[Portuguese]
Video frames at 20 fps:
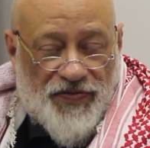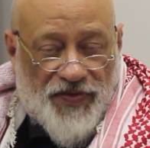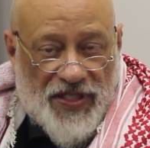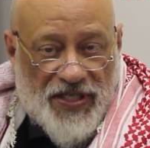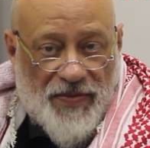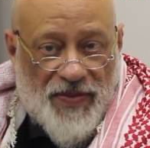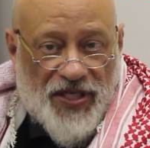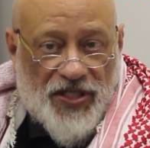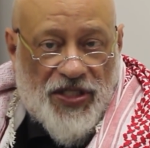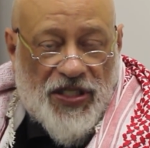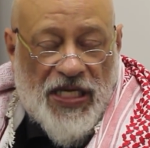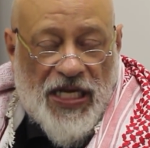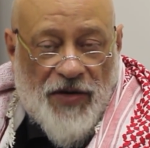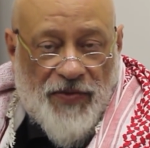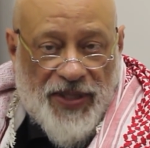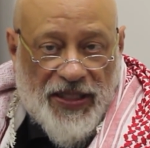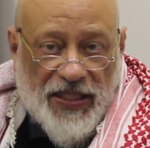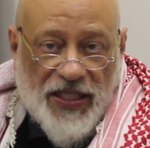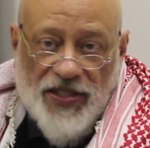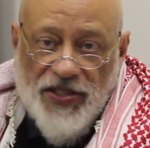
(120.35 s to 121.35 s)
Se você imaginar
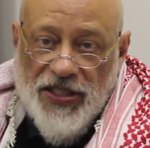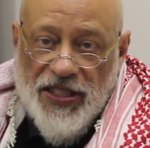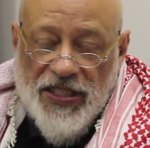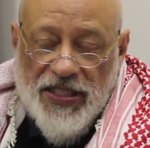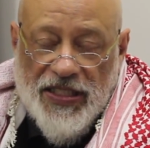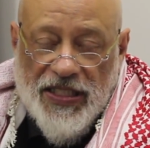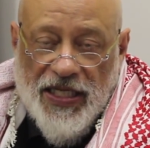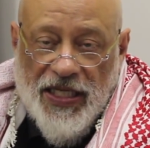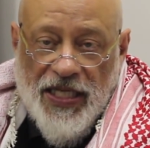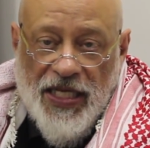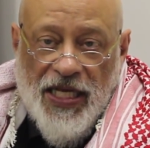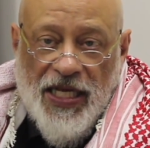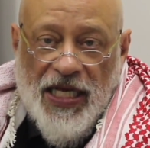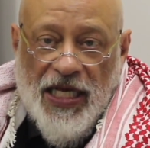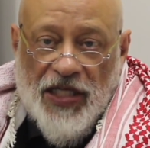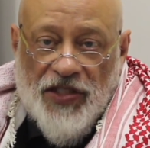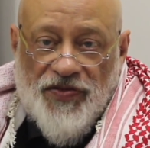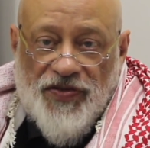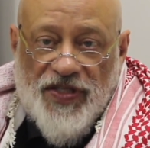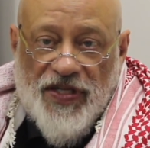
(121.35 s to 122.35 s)
uma inteligência
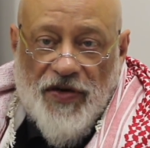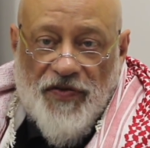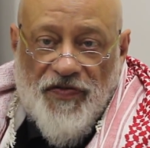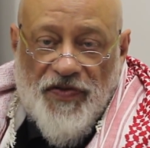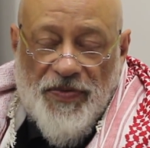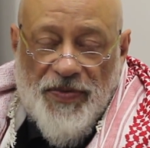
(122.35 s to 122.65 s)
artificial